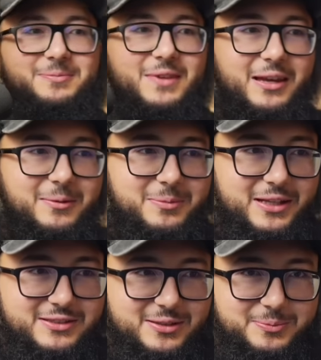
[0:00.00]
طيب
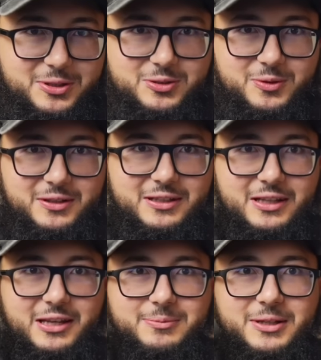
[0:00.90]
let's jump into it
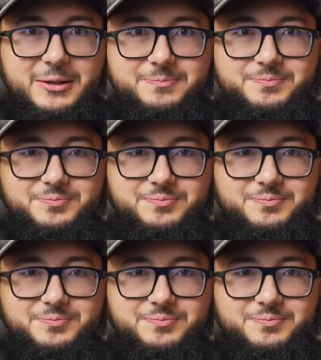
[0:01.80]
يلا نبدا